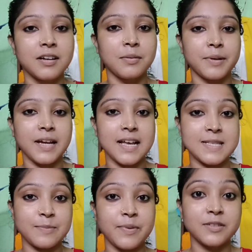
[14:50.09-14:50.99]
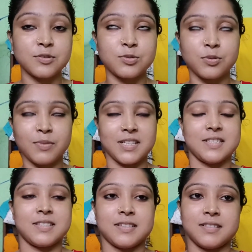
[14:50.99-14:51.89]
তোমার হাজবেন্ড
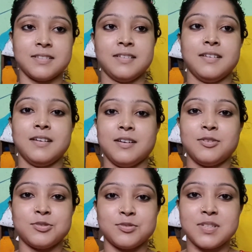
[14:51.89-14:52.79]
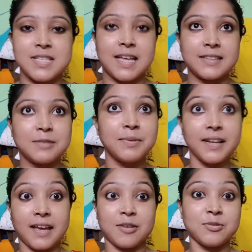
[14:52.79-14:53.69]
ঘুমাচ্ছে ও যদি জানতে পারে
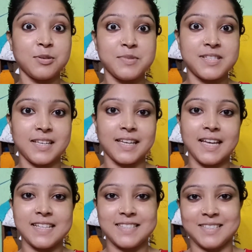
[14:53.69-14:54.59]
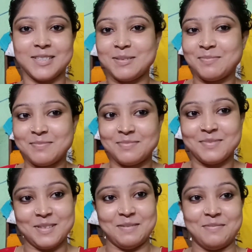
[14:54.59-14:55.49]
এখন আমি জেগে আছি
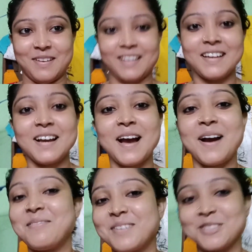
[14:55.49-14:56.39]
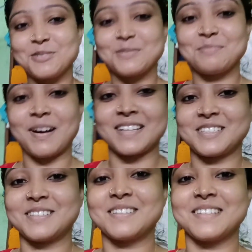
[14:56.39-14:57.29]
দিবে আমার জন্য
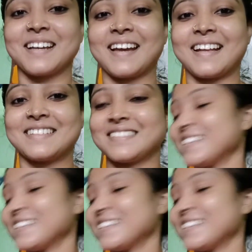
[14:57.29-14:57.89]
মাসিও জেগে আছে